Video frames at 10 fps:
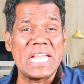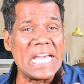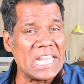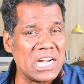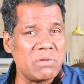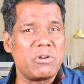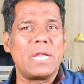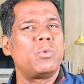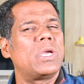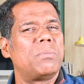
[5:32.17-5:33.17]
நேரடி
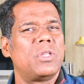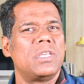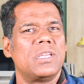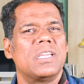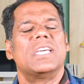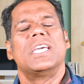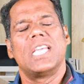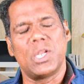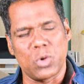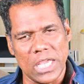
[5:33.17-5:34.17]
விளைவு என்பது
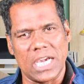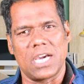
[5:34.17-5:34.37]
என்னுடைய